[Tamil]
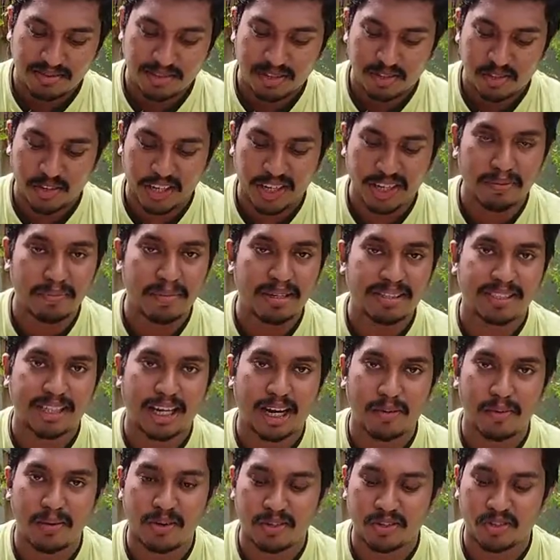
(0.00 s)
ஸோ இன்னுமே
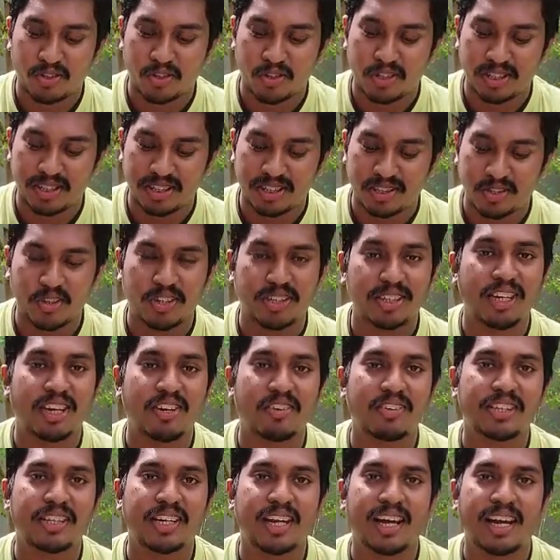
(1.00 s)
சாப்பிடணும்னு தோணுது ஸோ
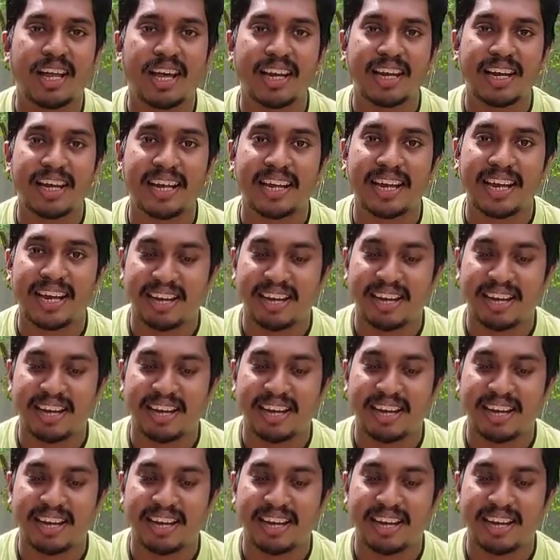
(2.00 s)
இதில் வந்து நான் நிறைய